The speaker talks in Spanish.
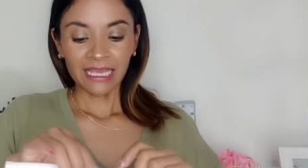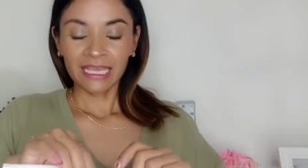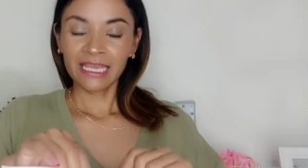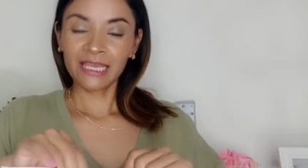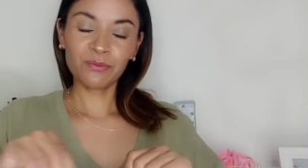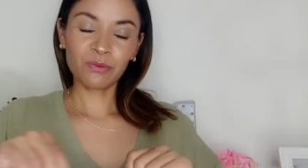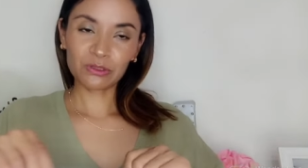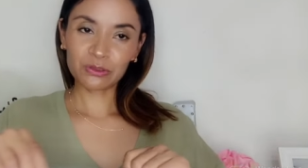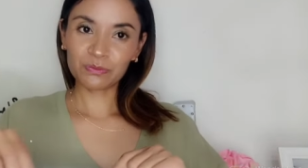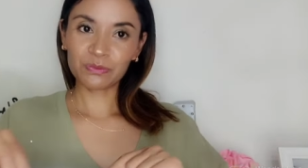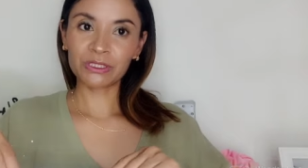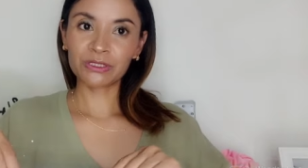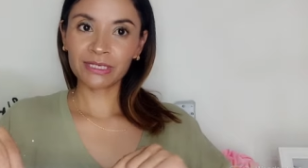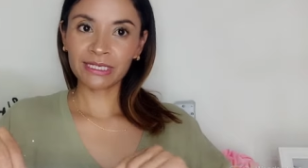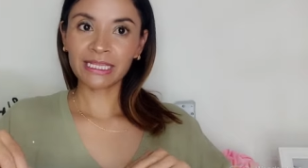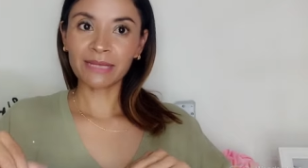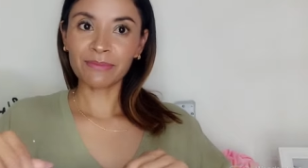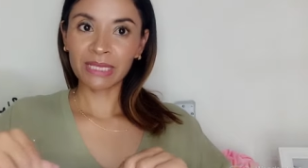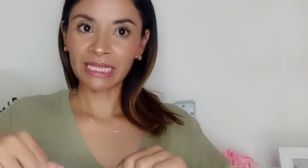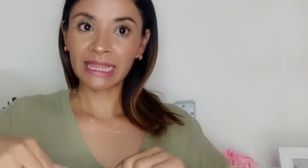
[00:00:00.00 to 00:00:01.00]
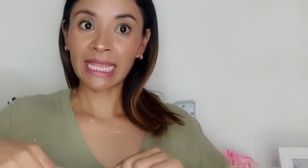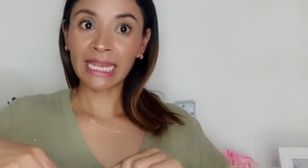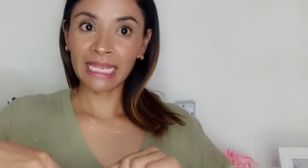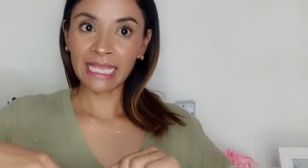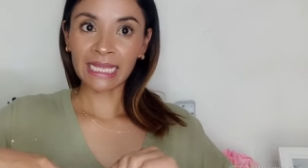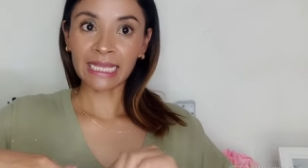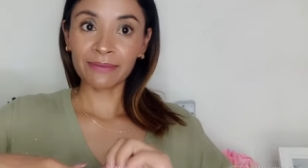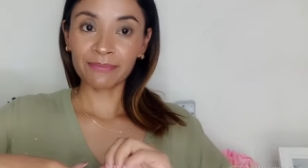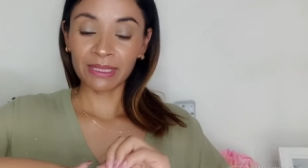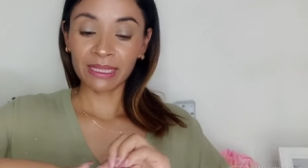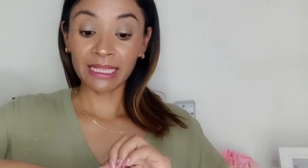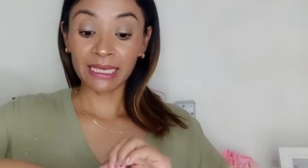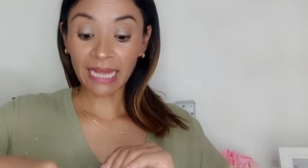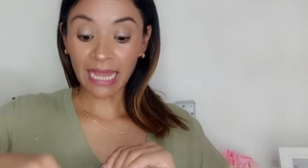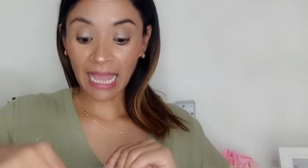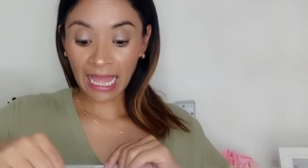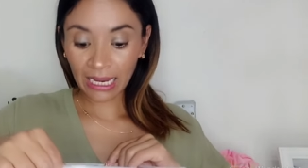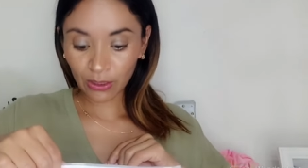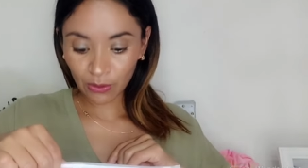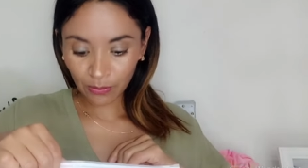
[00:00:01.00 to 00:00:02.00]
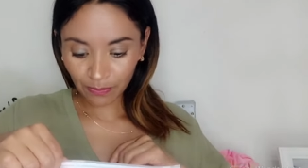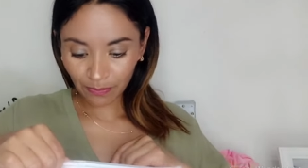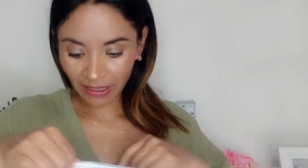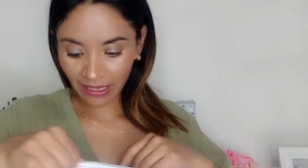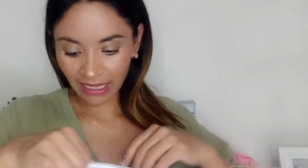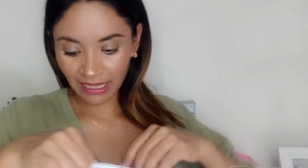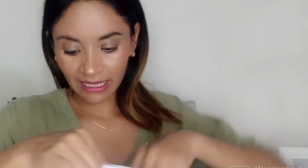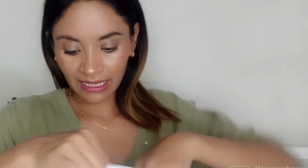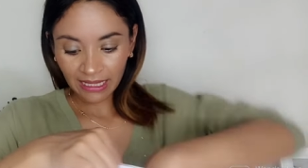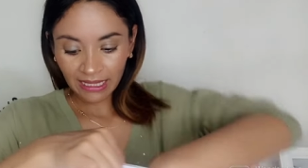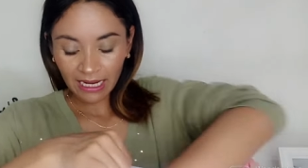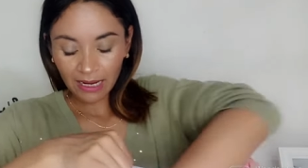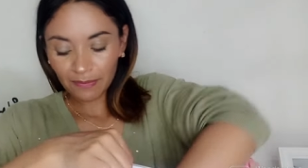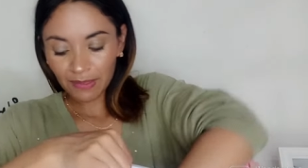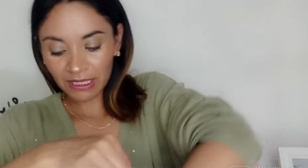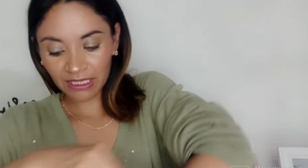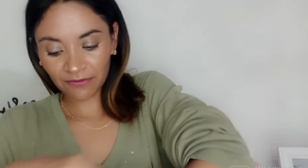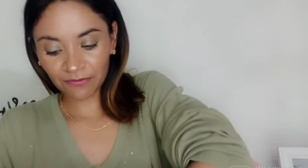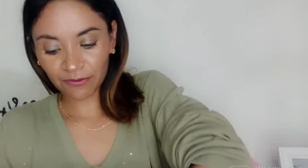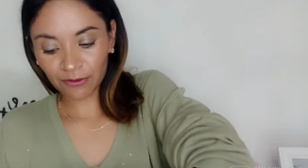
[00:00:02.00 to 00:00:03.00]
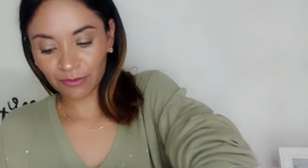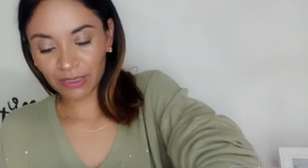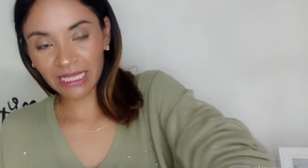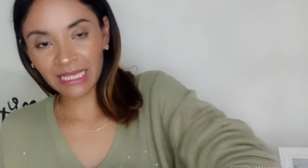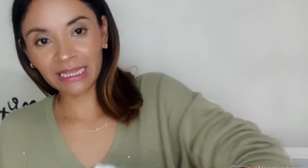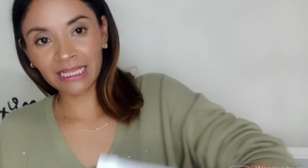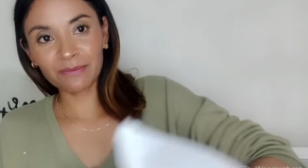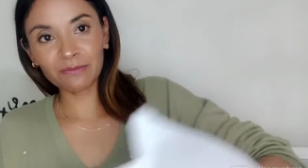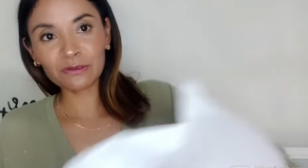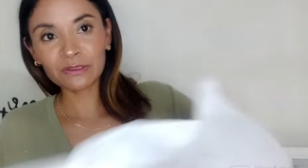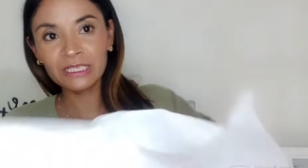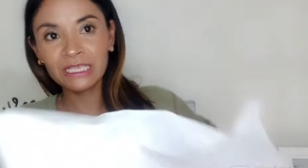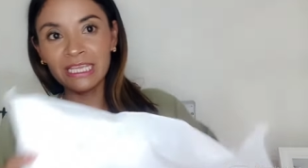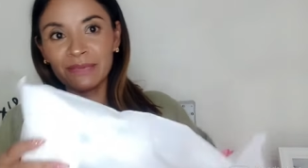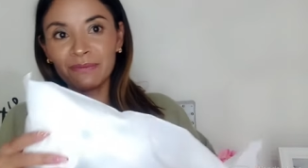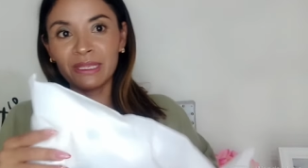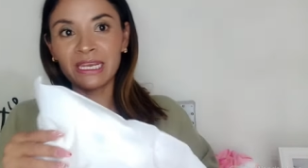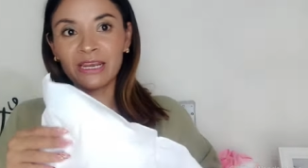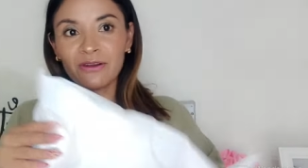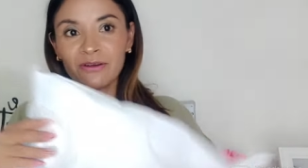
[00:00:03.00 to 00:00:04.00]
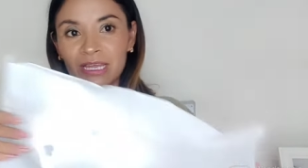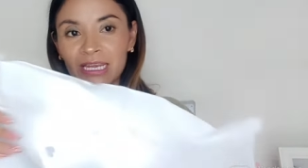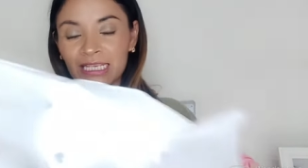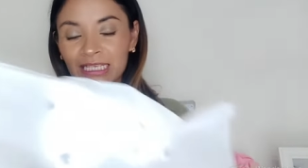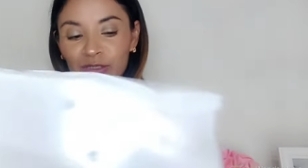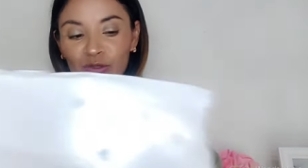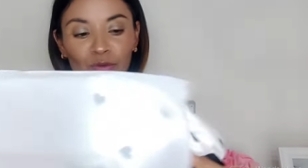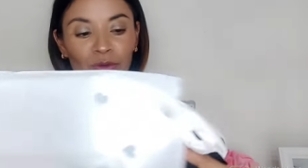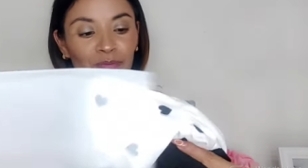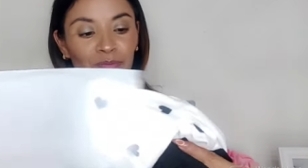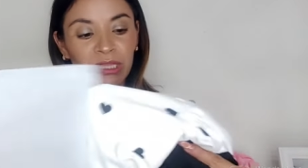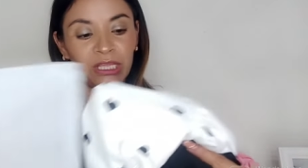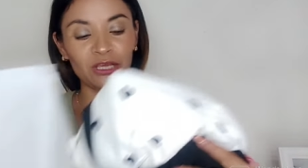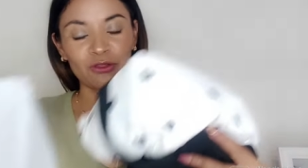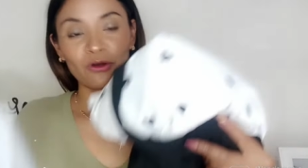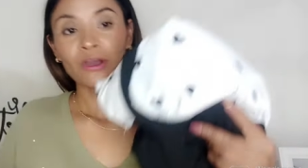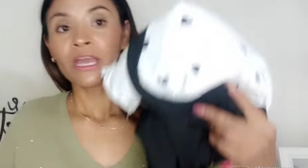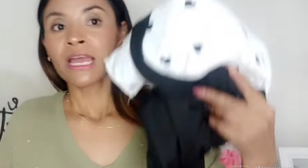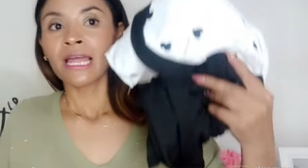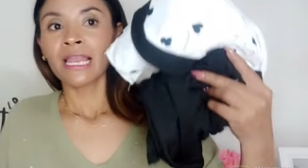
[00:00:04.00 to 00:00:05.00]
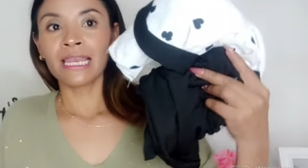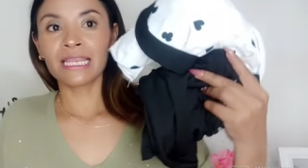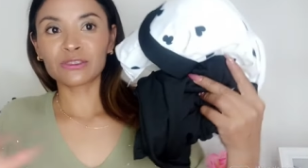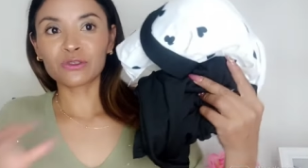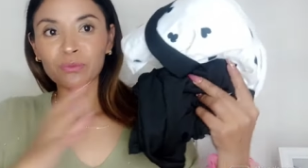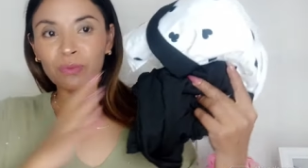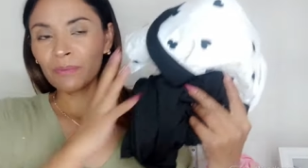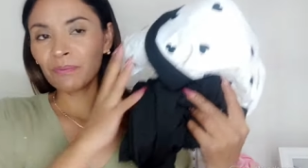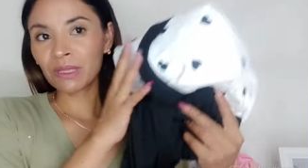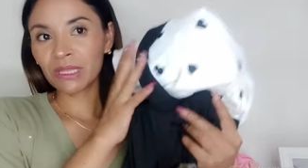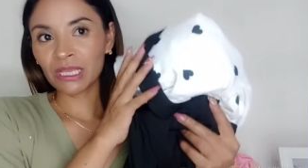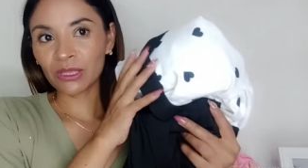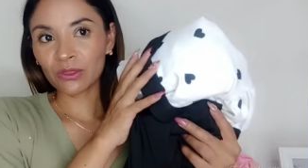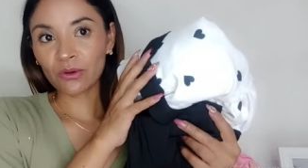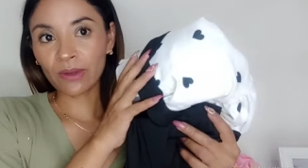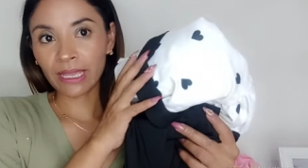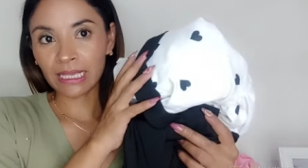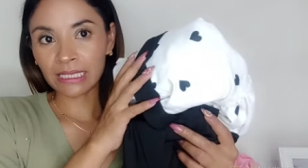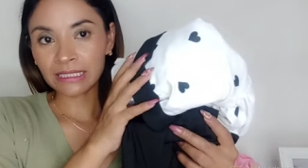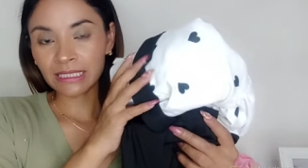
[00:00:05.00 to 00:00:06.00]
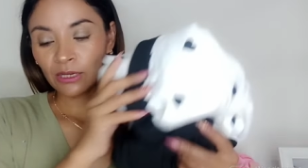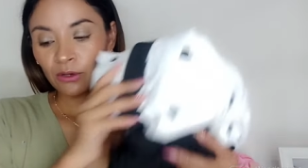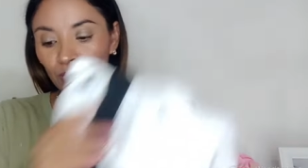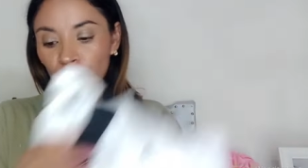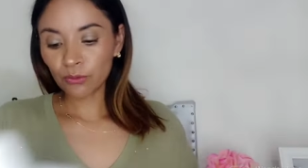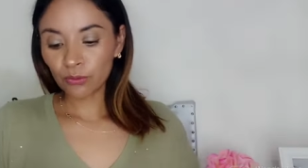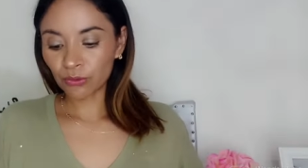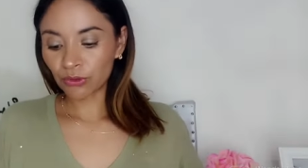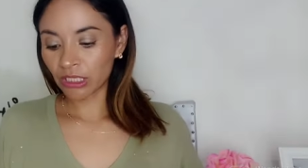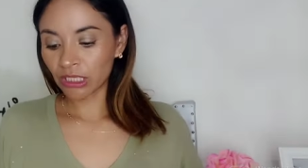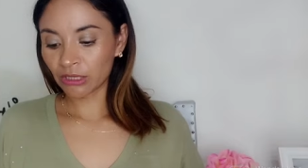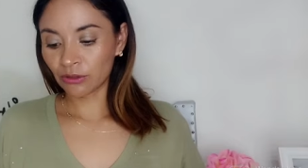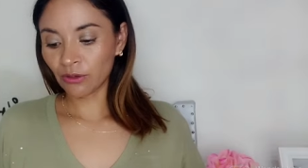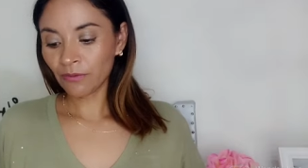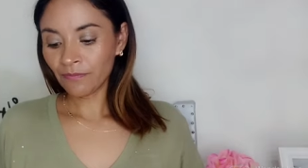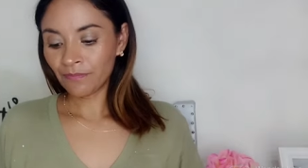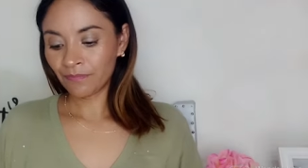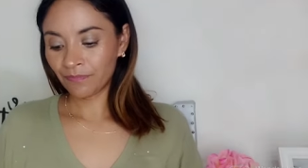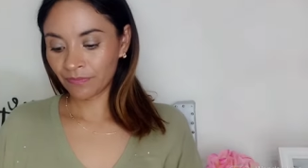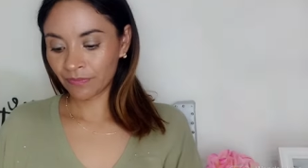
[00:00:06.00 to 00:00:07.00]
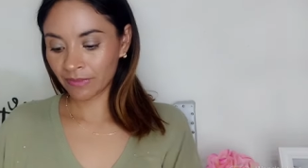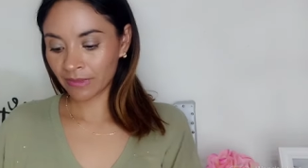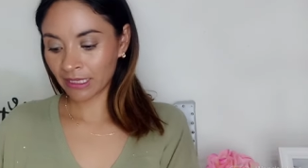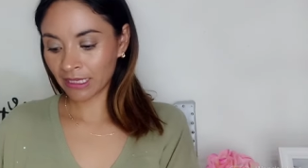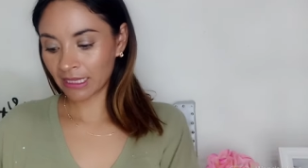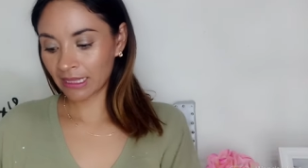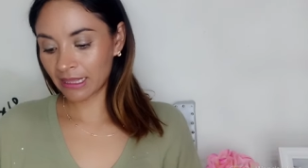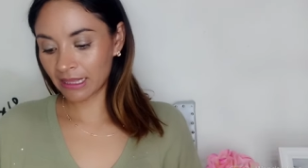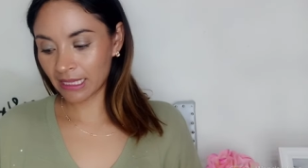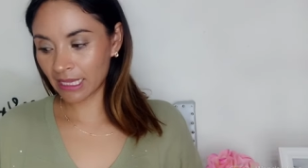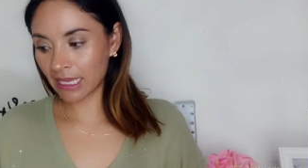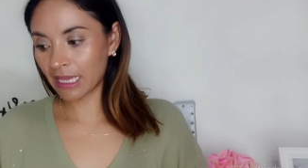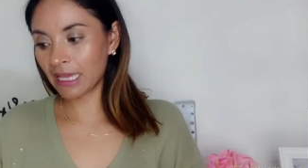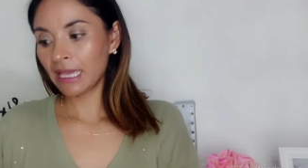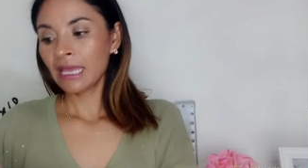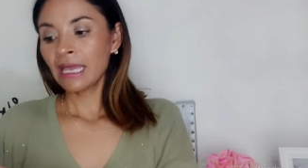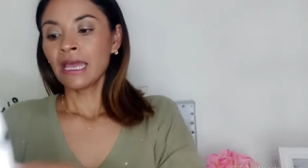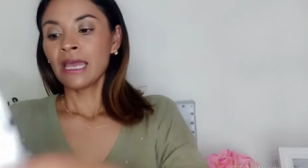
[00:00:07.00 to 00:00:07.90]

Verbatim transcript: Y por supuesto que también tenía que pedir algo para ella de la plataforma de Temos. Y miren lo que le estuve pidiendo. Le estuve pidiendo este conjuntito de